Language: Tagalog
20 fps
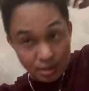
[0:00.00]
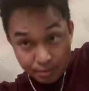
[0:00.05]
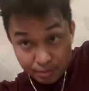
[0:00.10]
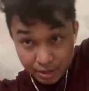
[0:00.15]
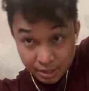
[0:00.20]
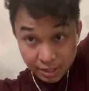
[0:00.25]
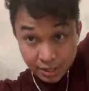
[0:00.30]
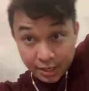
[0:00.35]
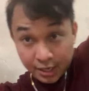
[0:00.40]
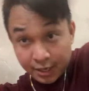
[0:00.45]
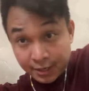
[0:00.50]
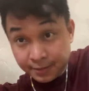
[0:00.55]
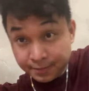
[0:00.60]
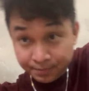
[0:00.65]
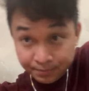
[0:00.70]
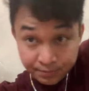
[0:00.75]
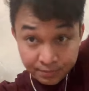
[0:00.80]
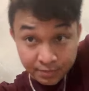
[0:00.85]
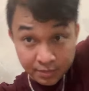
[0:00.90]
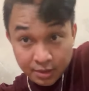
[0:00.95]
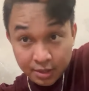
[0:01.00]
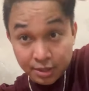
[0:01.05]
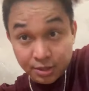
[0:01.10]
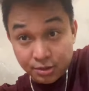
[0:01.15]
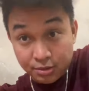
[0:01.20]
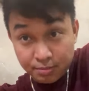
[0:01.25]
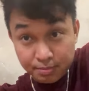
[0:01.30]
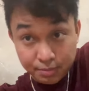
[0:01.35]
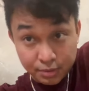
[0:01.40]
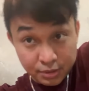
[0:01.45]
Melka.
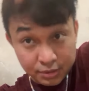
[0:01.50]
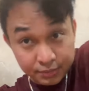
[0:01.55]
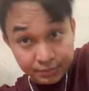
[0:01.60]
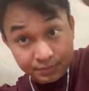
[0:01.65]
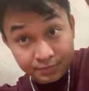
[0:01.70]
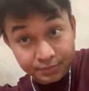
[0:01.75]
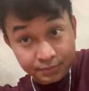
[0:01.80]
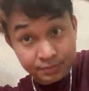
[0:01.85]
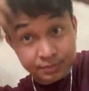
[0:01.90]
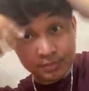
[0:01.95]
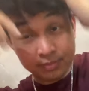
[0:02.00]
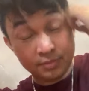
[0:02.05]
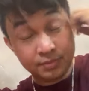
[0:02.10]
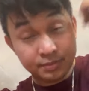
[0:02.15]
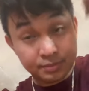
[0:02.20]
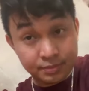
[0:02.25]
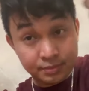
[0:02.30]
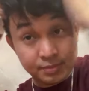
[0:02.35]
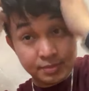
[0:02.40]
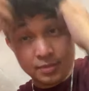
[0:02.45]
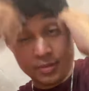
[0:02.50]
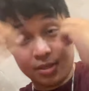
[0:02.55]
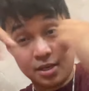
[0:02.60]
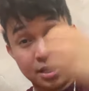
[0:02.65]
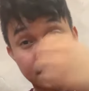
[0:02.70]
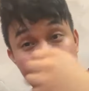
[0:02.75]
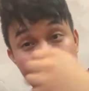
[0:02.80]
Ngayon po. At